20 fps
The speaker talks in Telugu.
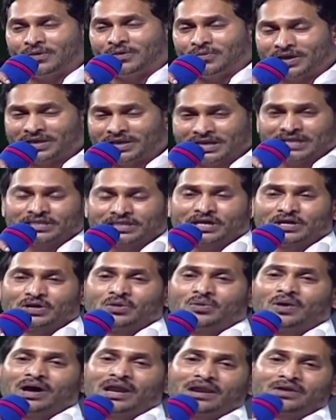వీరిద్దరూ
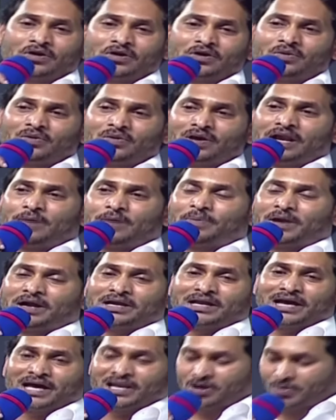వాళ్ళ రెండు వేల
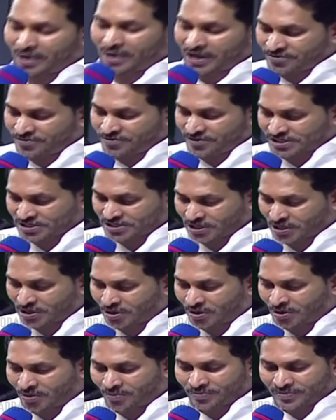పద్నాలుగు
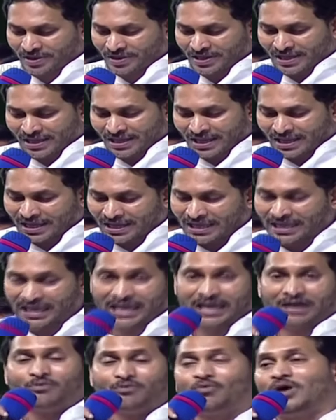మేనిఫెస్టోలో
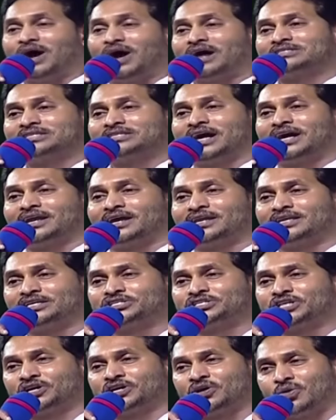ఏం వాగ్దానాలు
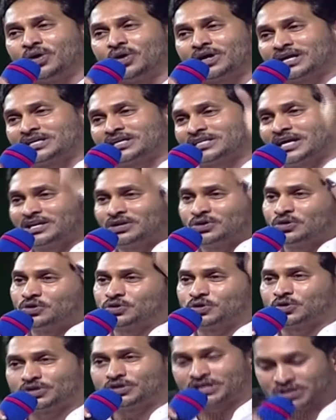ఇచ్చారో ఒక్కసారి
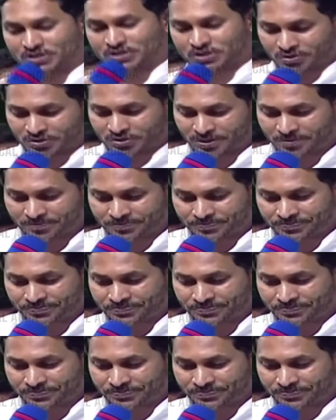గుర్తుకు చేసుకుందాం